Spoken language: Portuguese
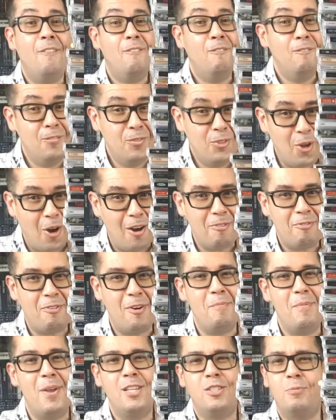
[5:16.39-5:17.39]

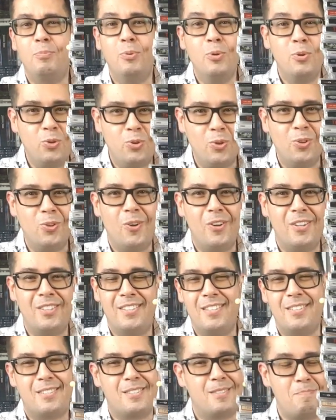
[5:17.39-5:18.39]
novamente por todos
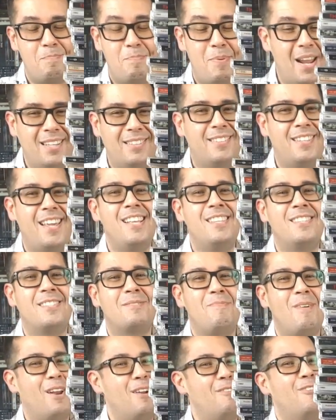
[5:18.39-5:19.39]
esses
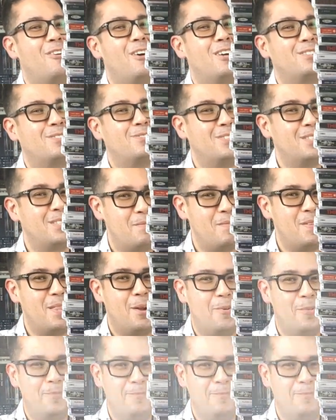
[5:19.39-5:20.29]
presentes maravilhosos que você me deu.